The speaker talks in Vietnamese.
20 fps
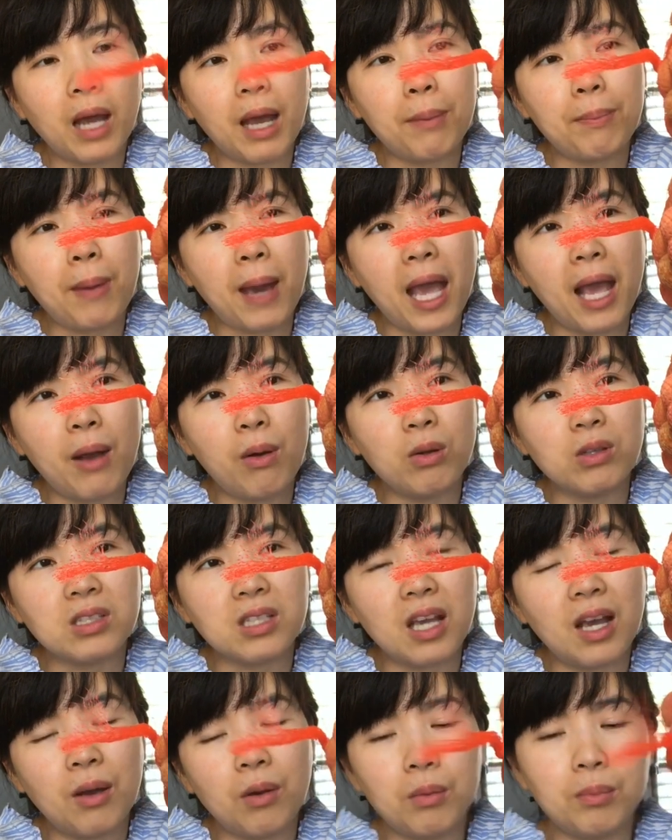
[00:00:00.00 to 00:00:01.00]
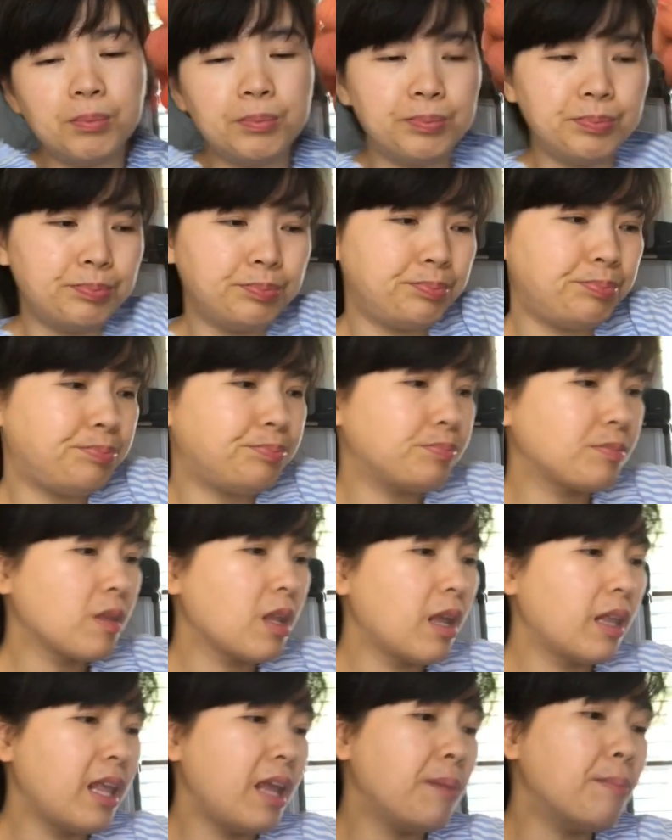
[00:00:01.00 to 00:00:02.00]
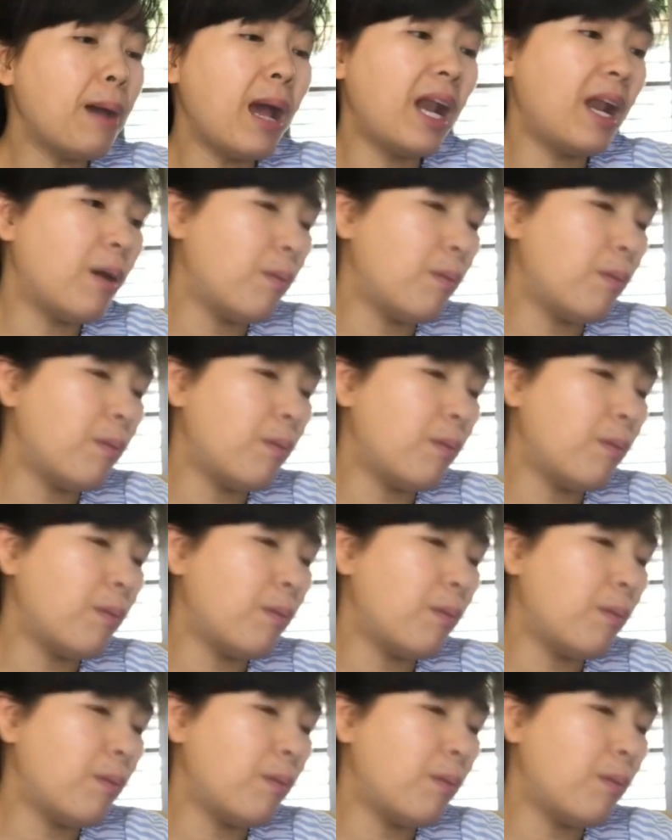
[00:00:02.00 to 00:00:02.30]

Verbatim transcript: hai pound hay sao ừ. thì ba